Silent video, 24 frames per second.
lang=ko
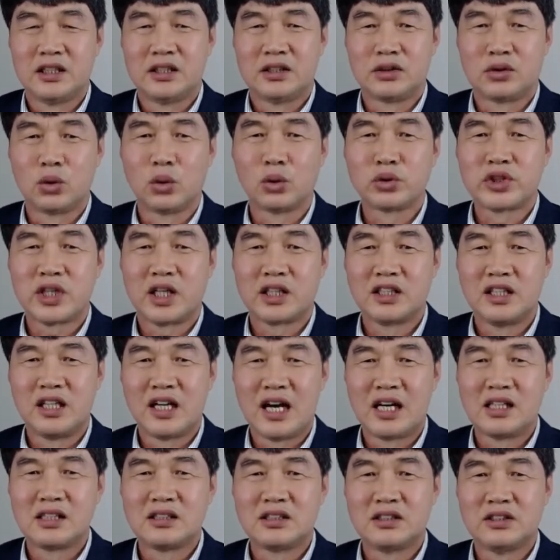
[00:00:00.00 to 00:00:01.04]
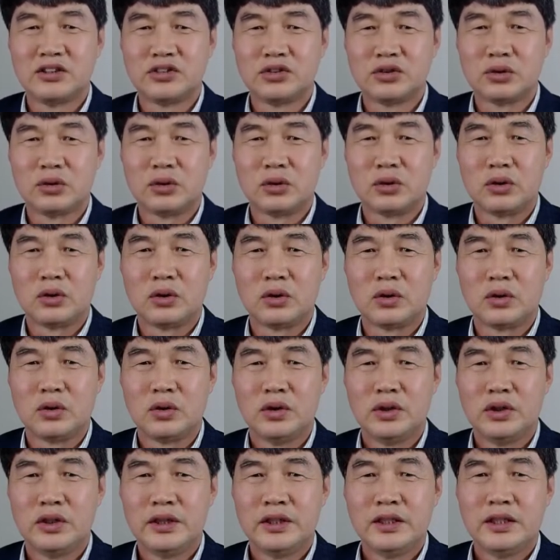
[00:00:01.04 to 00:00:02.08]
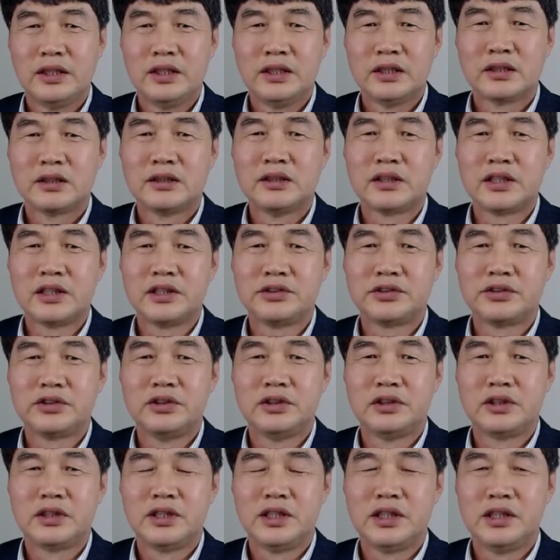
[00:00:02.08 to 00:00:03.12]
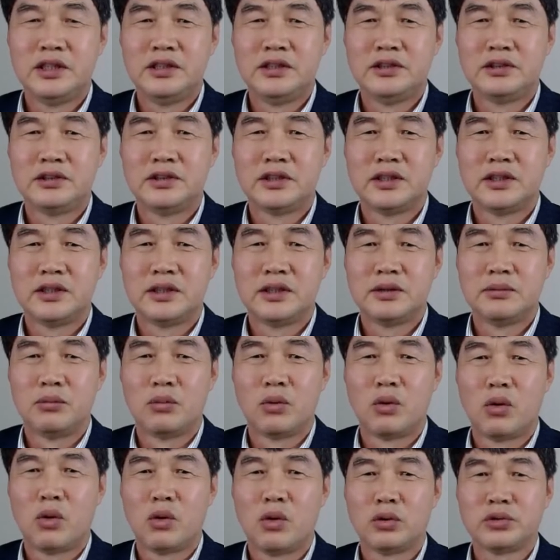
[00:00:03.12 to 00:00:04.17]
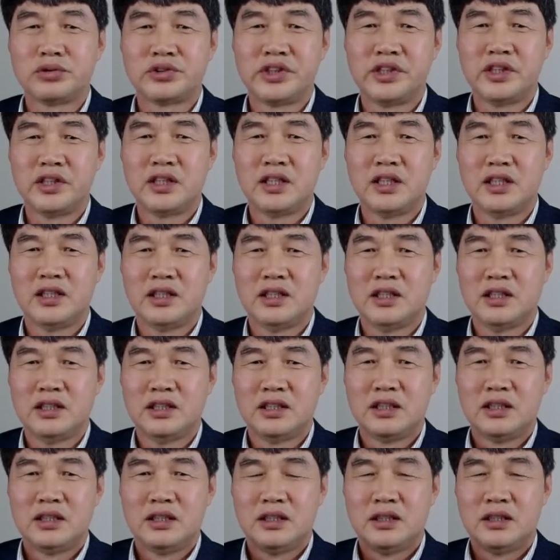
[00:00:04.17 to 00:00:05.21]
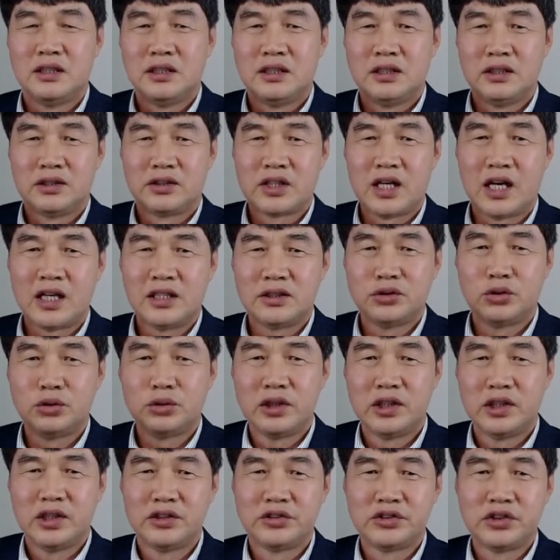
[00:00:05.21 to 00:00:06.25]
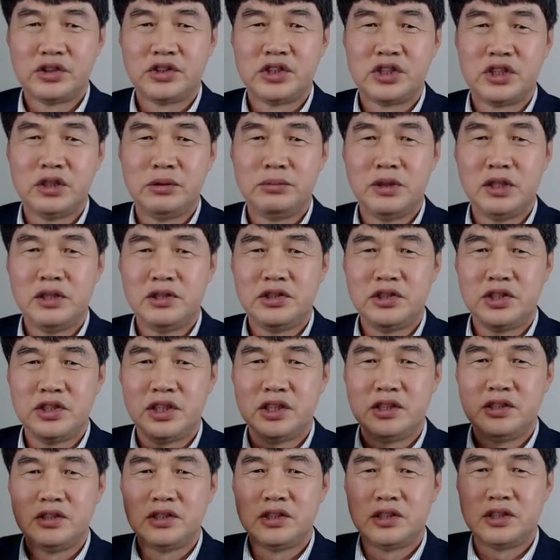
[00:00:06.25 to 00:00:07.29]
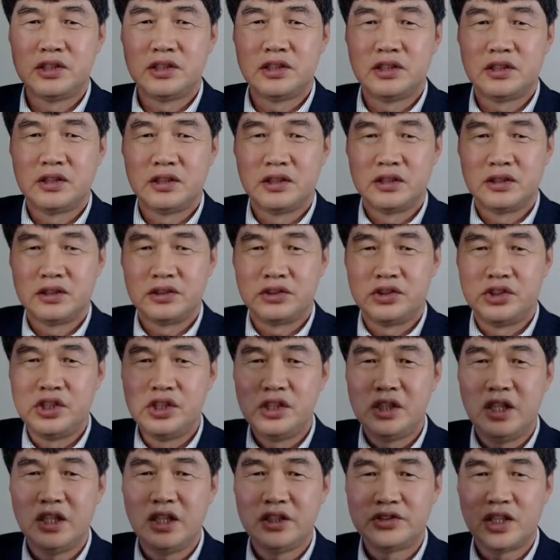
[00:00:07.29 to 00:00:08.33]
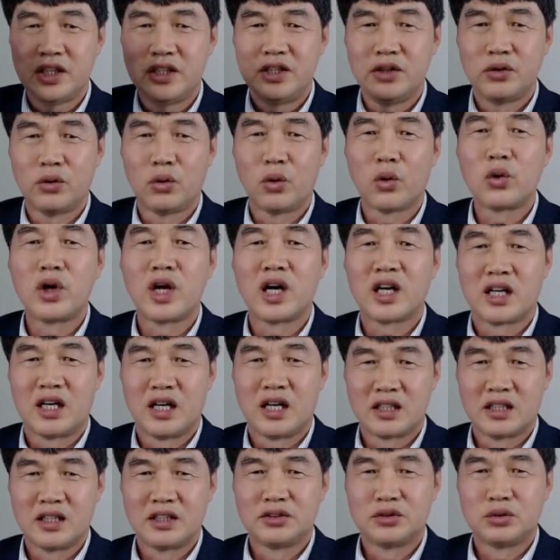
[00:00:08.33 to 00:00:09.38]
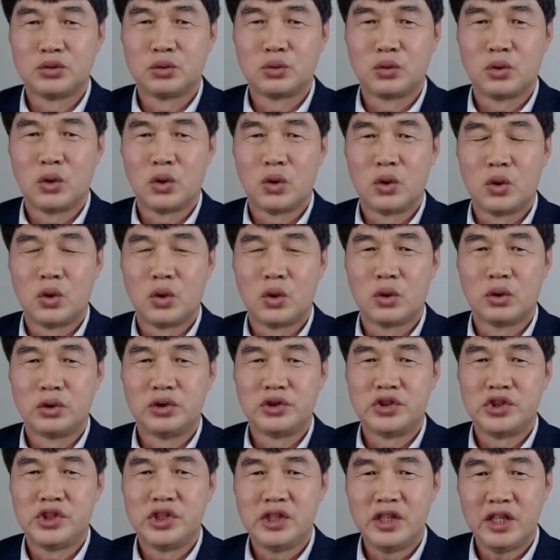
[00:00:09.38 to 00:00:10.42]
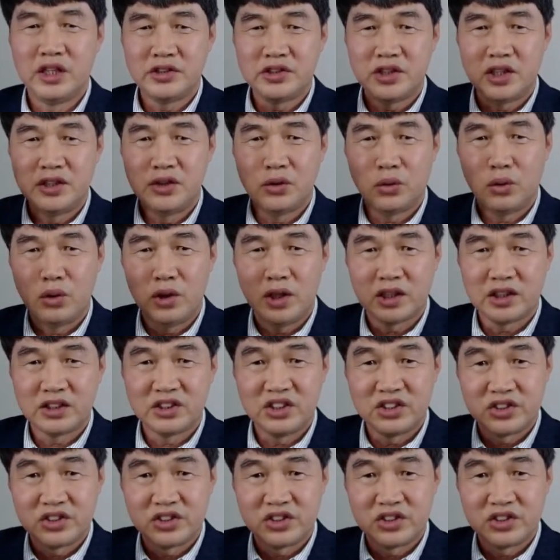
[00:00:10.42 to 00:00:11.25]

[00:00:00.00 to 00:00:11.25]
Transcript: 도착을 한 거죠. 그랬을 때 이제 모세가 탈출을 해서 10일째 이제 시내산에 올라가 가지고 시내산에 올라가서